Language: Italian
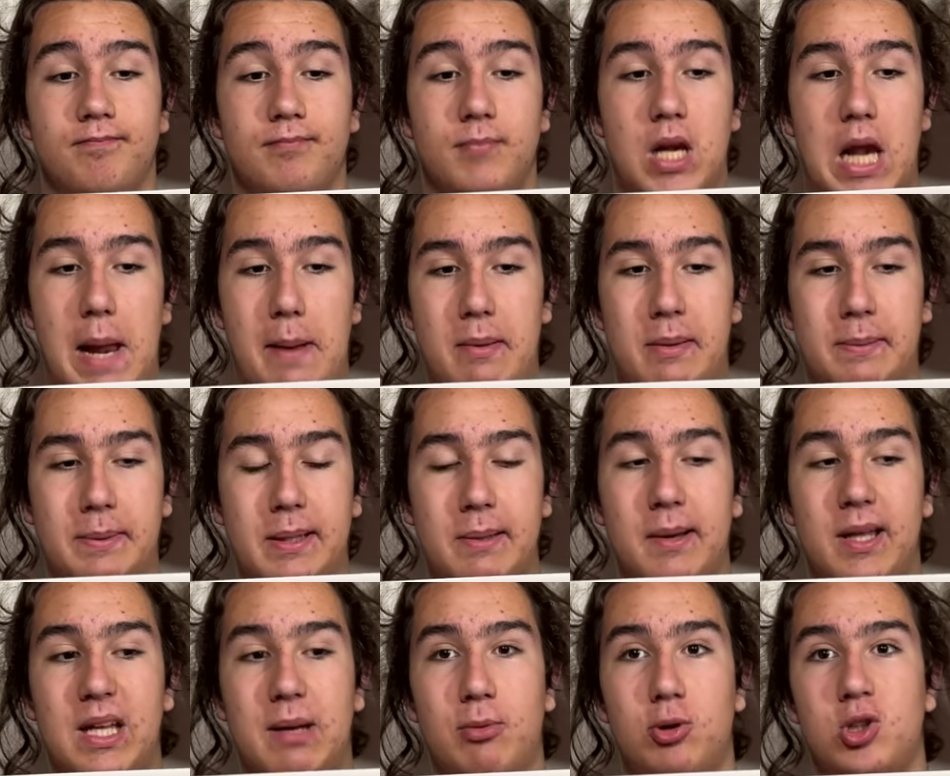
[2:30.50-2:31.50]
La prima
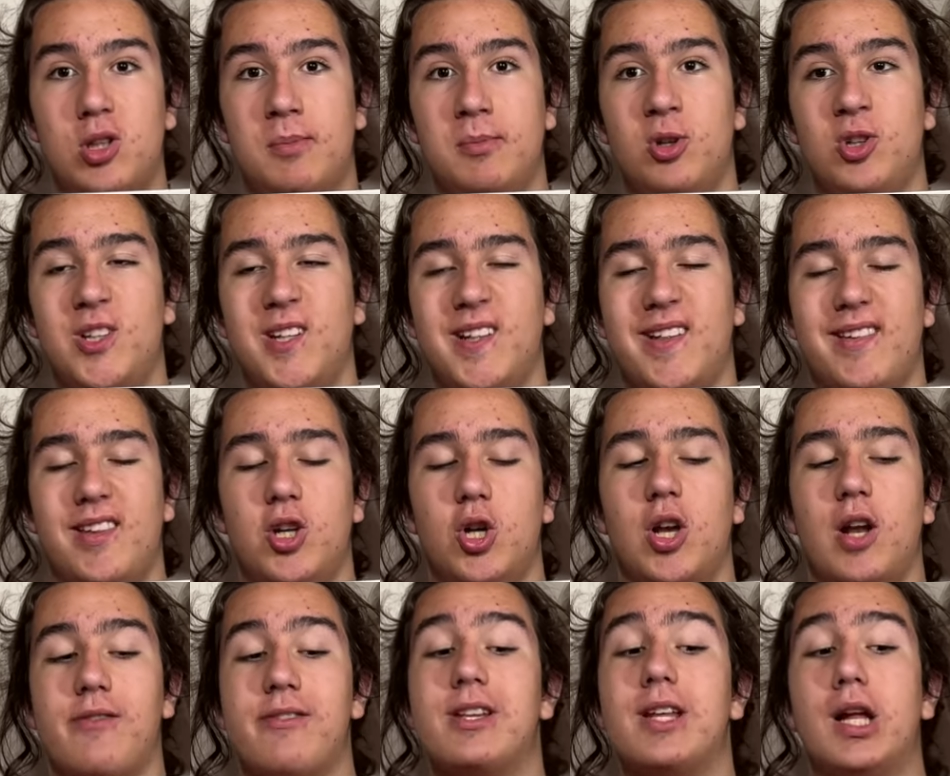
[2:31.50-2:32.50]
WWDC, io la
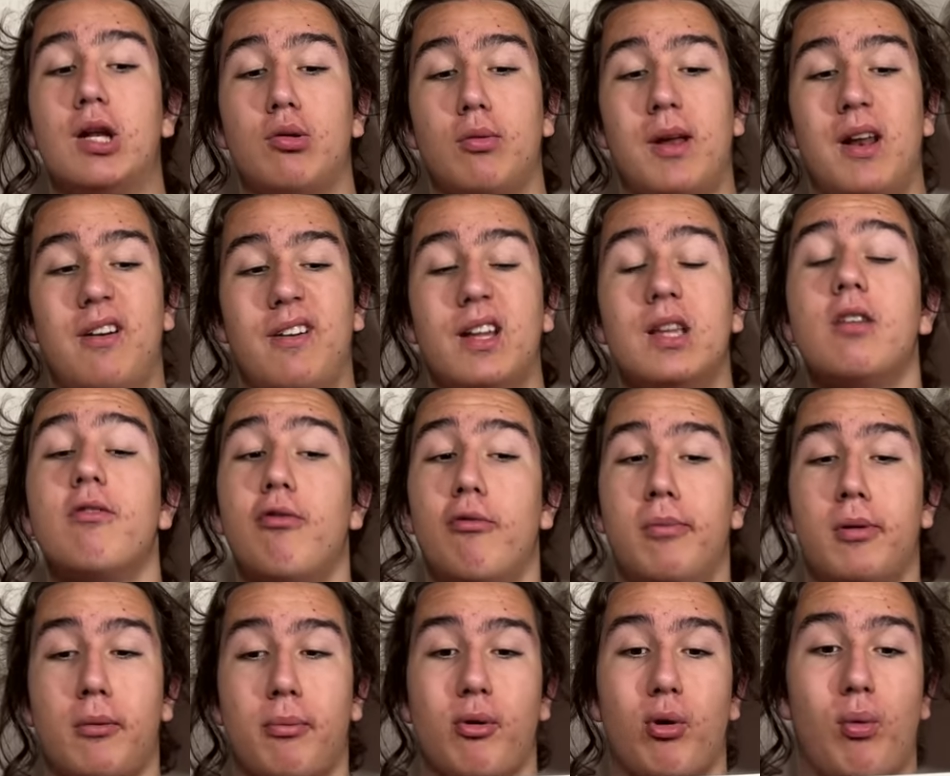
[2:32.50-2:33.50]
vidi nel 2020, fu
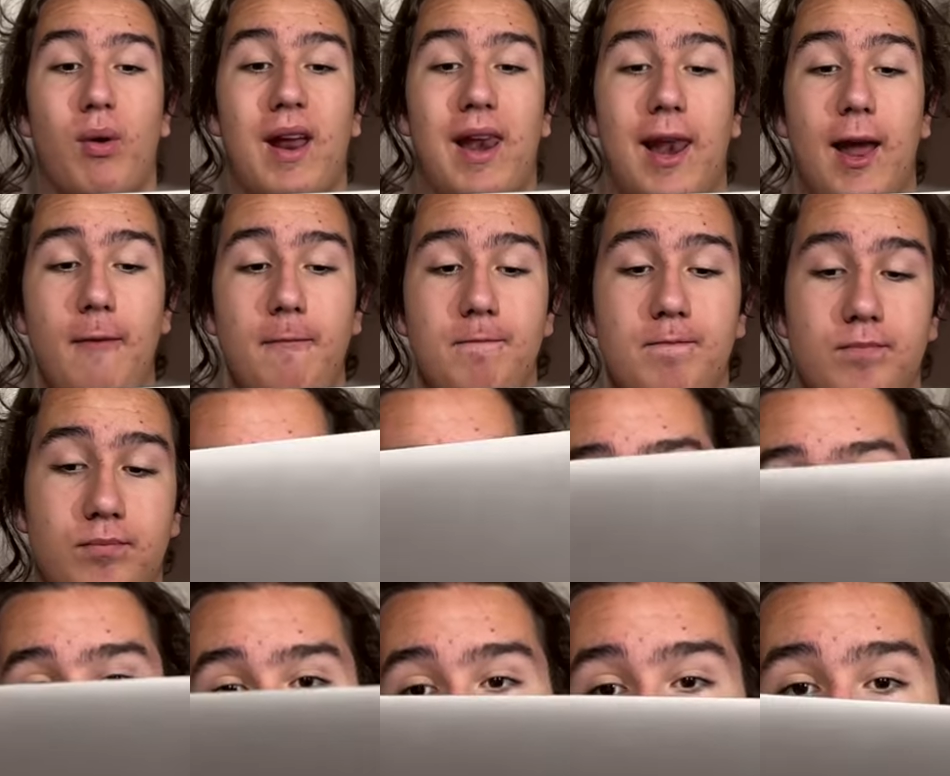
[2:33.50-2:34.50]
proprio quella.
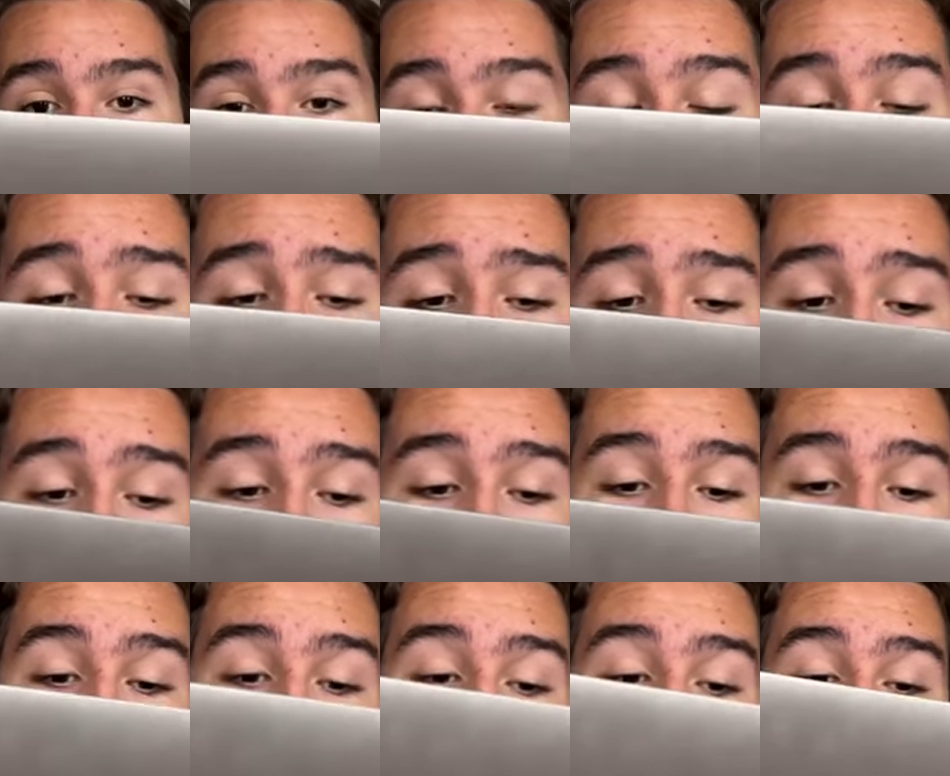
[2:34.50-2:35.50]
E sempre
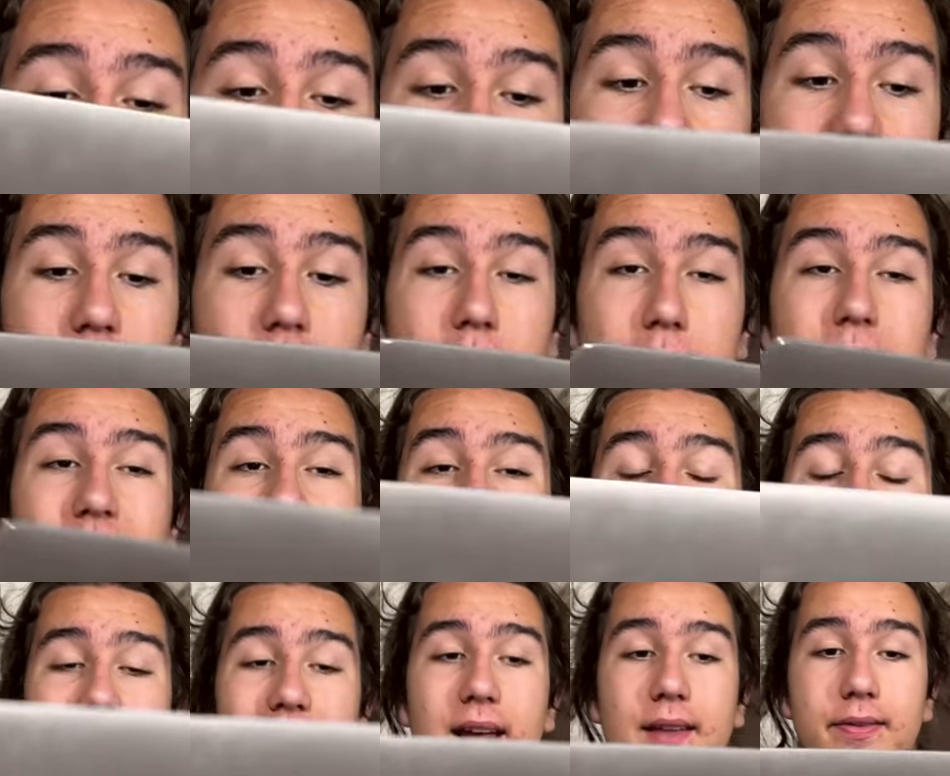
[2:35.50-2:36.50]
parlando di Dynamic
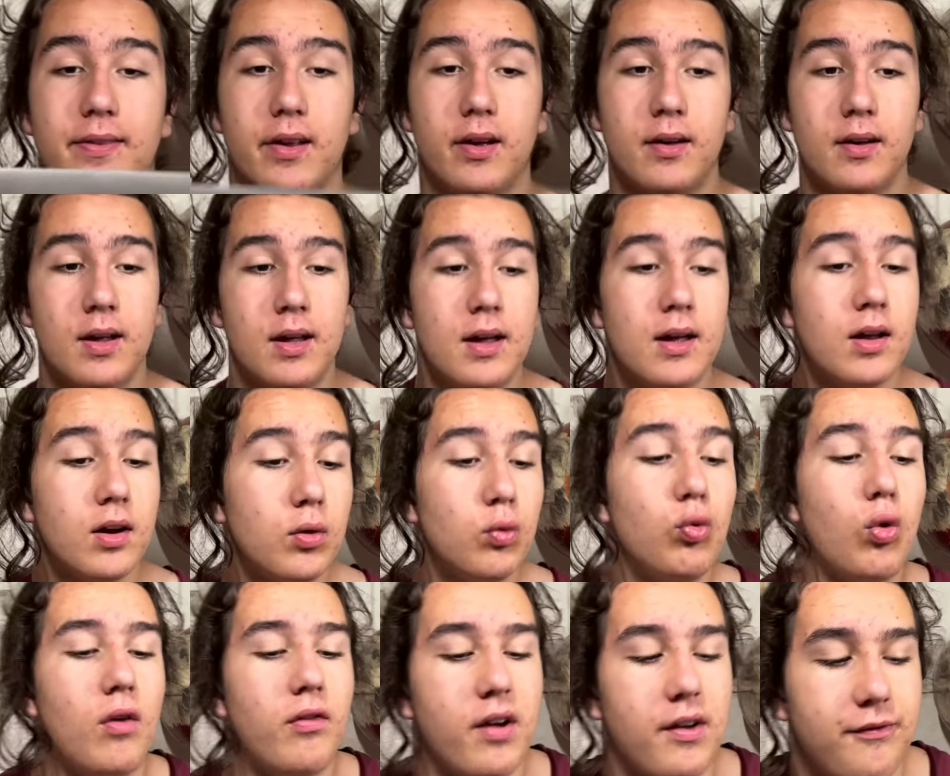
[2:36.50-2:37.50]
Island,
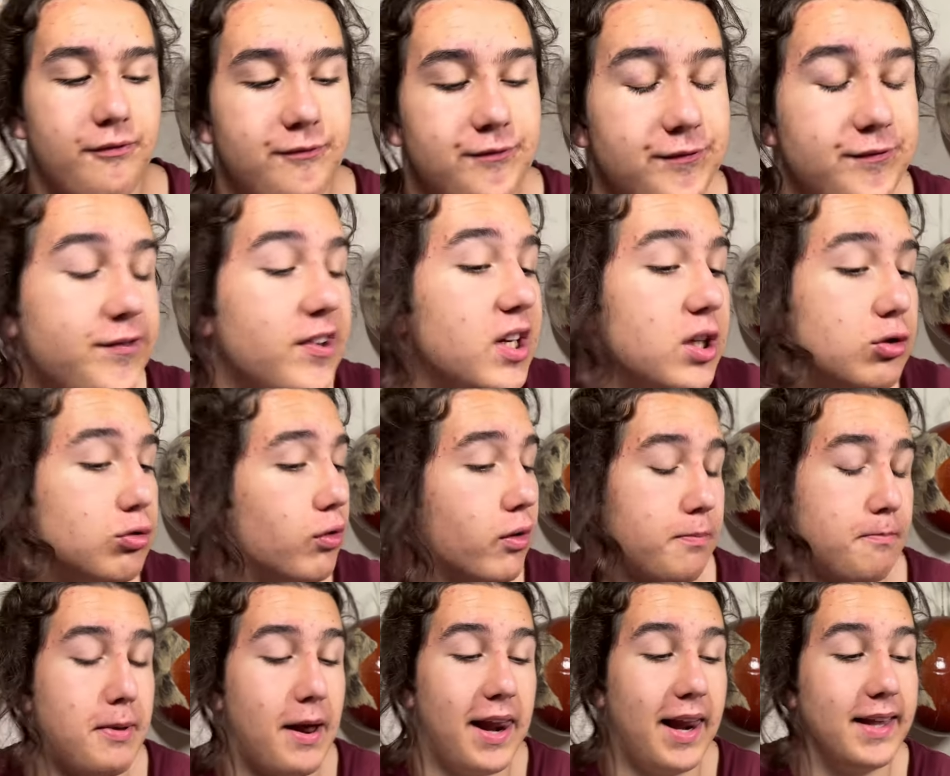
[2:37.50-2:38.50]
nuove feature
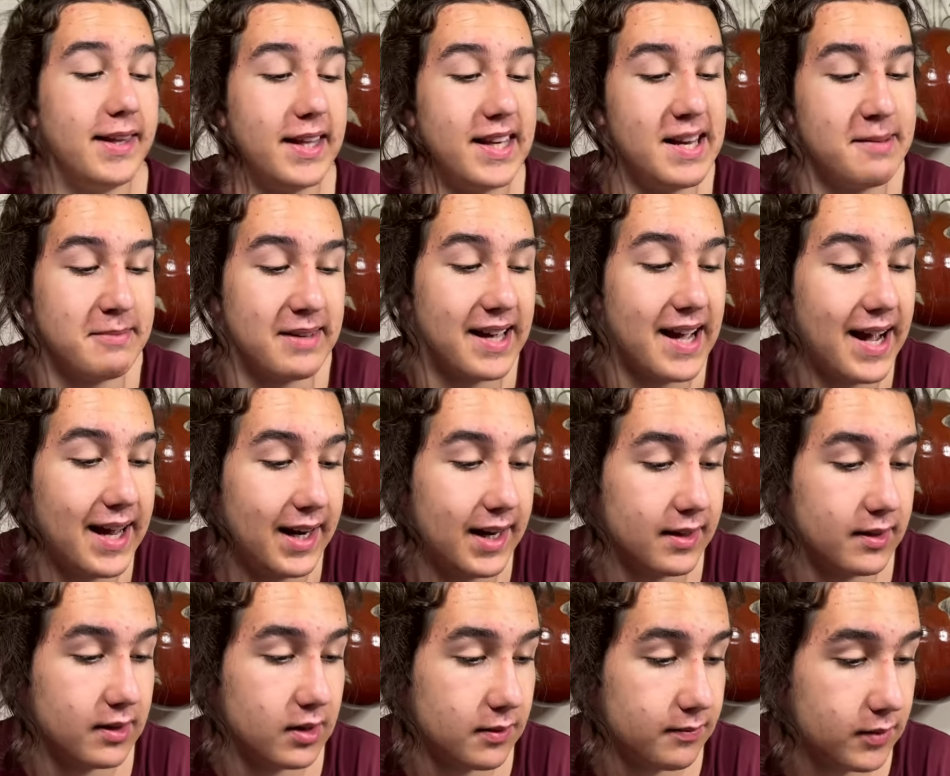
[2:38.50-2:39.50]
per la Dynamic
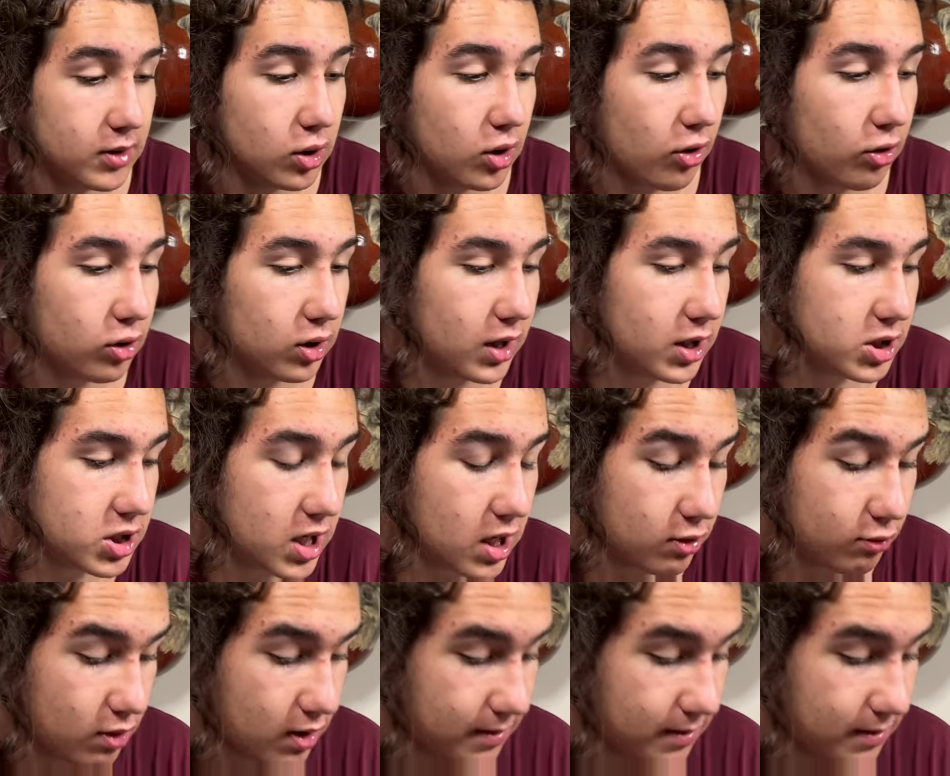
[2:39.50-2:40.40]
Island. Io ne sto leggendo,